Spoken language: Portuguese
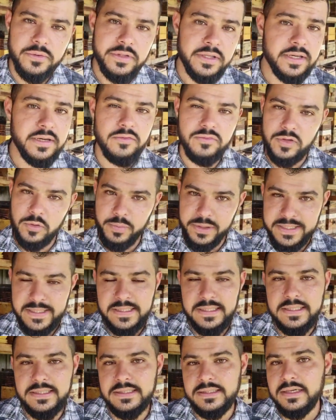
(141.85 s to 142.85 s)
Não, não
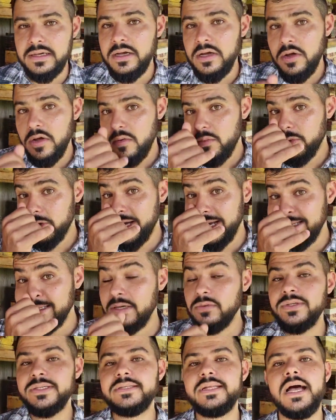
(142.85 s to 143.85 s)
precisa, porque ele
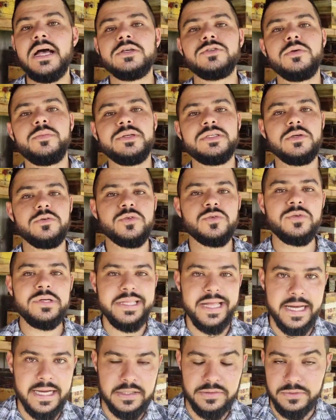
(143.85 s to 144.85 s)
não está sob seus
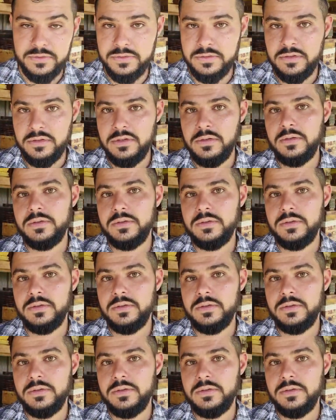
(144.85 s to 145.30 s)
cuidados.